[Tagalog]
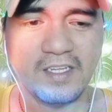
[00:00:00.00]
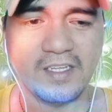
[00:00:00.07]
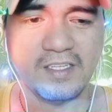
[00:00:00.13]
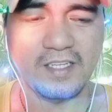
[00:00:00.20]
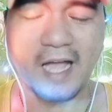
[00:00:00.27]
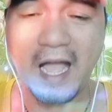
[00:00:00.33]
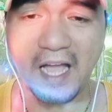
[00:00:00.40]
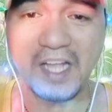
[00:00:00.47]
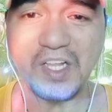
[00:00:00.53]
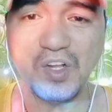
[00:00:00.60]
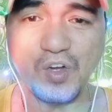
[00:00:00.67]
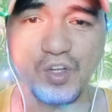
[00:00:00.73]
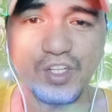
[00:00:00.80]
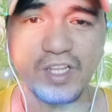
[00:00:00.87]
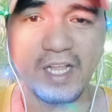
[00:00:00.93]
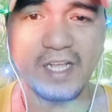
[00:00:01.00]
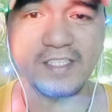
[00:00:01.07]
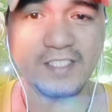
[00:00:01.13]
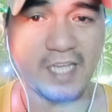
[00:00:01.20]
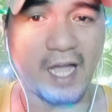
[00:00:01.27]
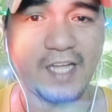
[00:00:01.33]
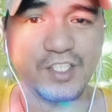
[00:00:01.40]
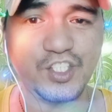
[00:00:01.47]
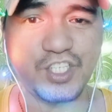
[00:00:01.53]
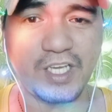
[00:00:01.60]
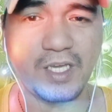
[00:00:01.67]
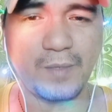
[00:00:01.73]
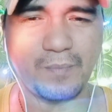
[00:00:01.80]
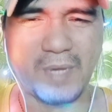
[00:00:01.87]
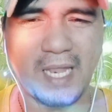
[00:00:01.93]
Nakakalungkot lang si Hachi,
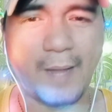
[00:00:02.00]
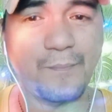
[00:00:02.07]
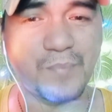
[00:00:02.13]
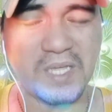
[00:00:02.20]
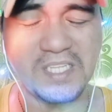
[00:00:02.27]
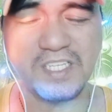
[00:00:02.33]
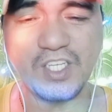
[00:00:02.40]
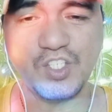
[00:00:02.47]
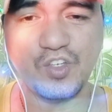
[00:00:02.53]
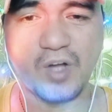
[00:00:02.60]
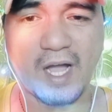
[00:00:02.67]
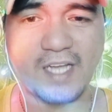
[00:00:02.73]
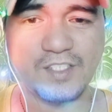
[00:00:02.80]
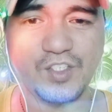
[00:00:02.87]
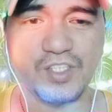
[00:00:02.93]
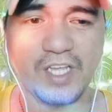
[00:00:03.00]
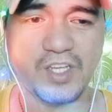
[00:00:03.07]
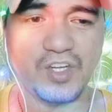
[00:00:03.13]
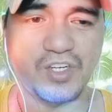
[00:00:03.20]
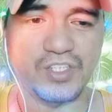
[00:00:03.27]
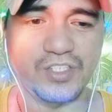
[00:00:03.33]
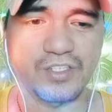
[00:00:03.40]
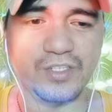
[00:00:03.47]
malambing din yung aso na yon.